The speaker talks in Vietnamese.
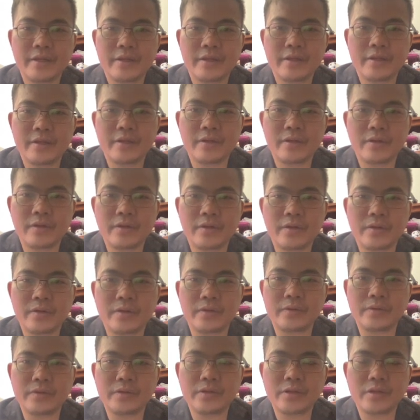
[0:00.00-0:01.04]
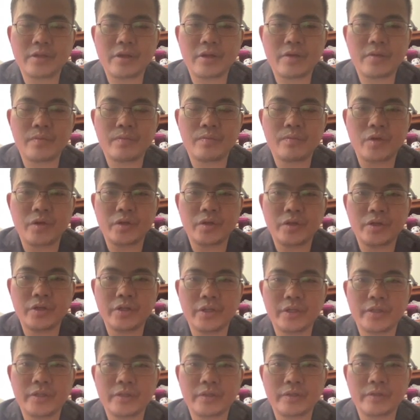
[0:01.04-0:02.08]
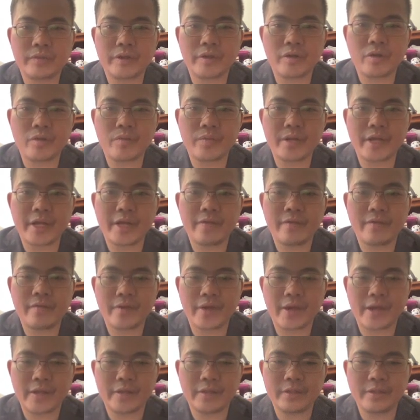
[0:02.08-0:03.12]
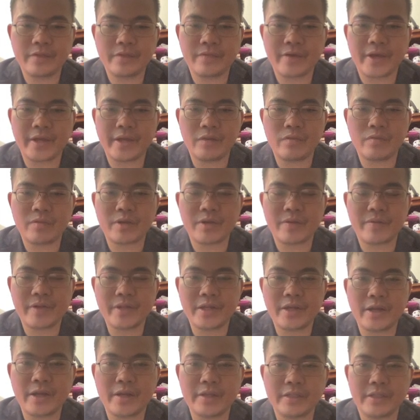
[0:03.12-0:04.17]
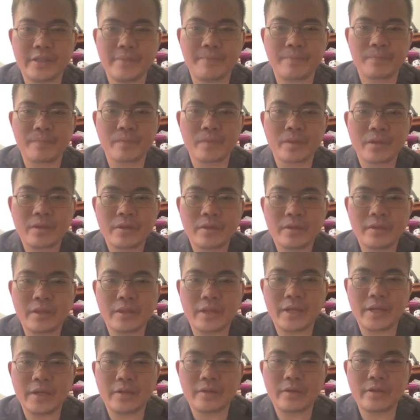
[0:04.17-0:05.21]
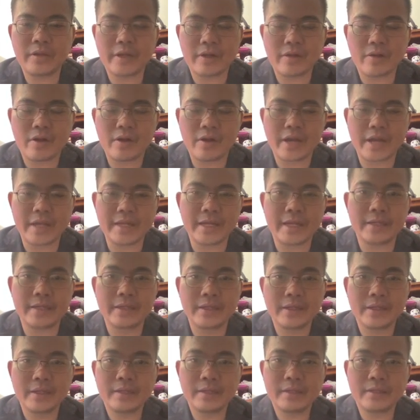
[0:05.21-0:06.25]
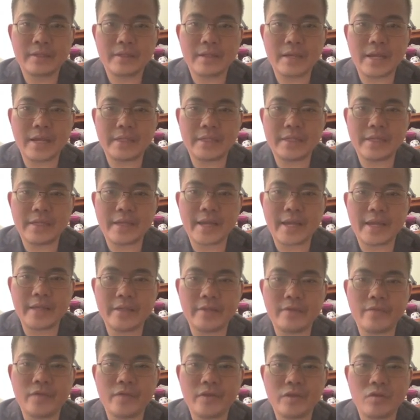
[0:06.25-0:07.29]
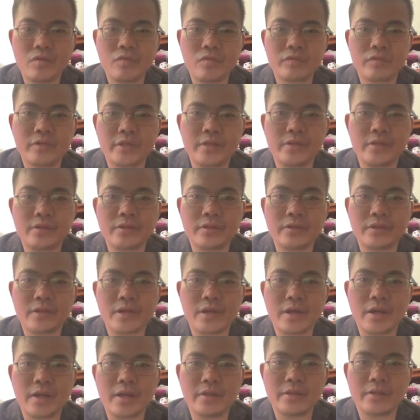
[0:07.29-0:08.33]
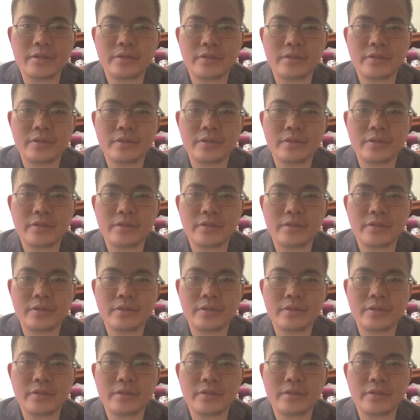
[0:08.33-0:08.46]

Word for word: à, đưa cho mọi người ngày hôm nay và như vậy là chúng ta phải chờ xem là có thể, có khả năng là thi hài chị Phi Nhung sẽ được à,